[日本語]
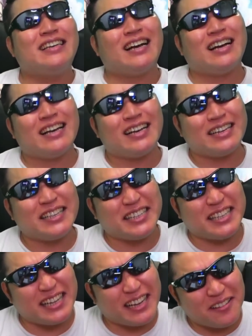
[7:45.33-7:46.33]
いやー、
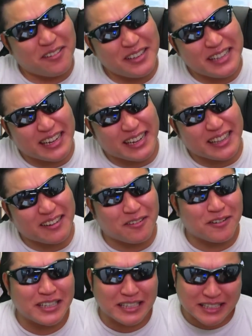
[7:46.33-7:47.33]
引きが良い中で
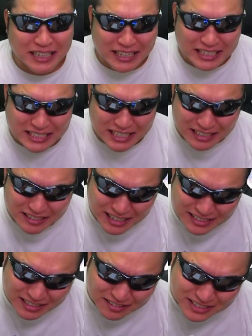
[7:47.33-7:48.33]
こう行ったりして
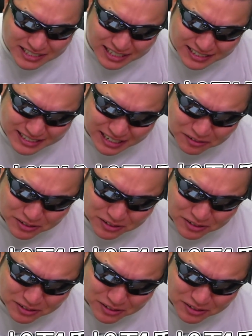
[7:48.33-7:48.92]
るガチャの時間